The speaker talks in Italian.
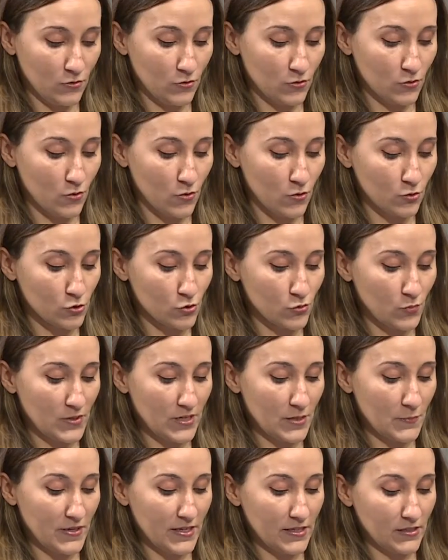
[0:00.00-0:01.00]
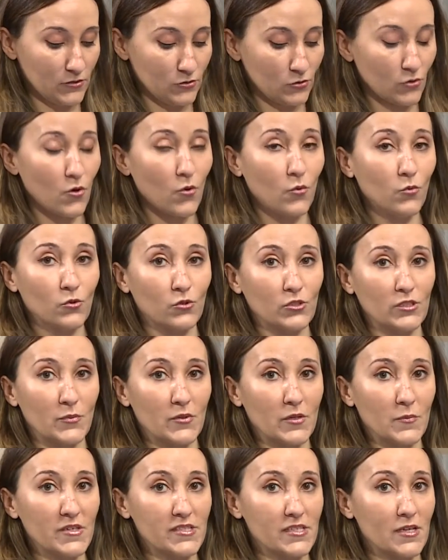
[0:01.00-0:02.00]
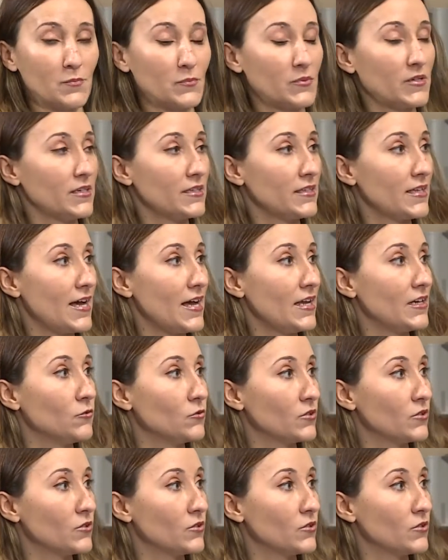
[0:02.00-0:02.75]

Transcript: loro superamento, uno dei primi esempi in Italia,